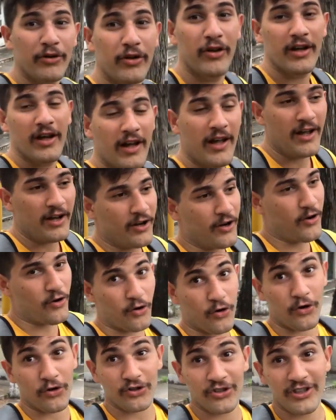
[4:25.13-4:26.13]
muy
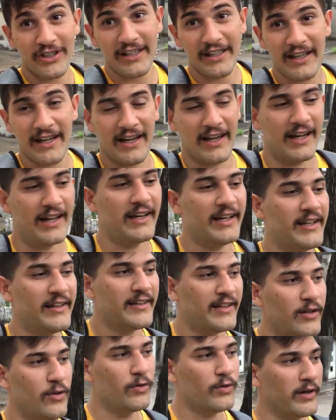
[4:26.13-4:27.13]
conocida en
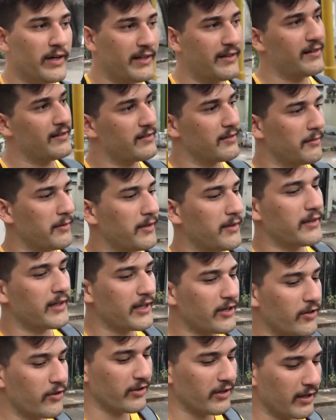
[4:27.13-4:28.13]
este, en este
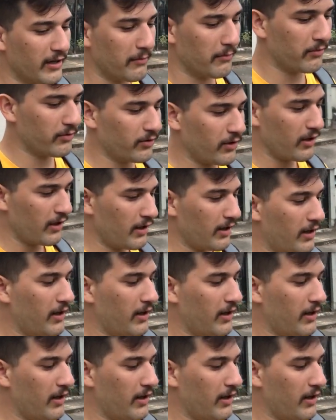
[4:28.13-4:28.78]
cementerio, digamos,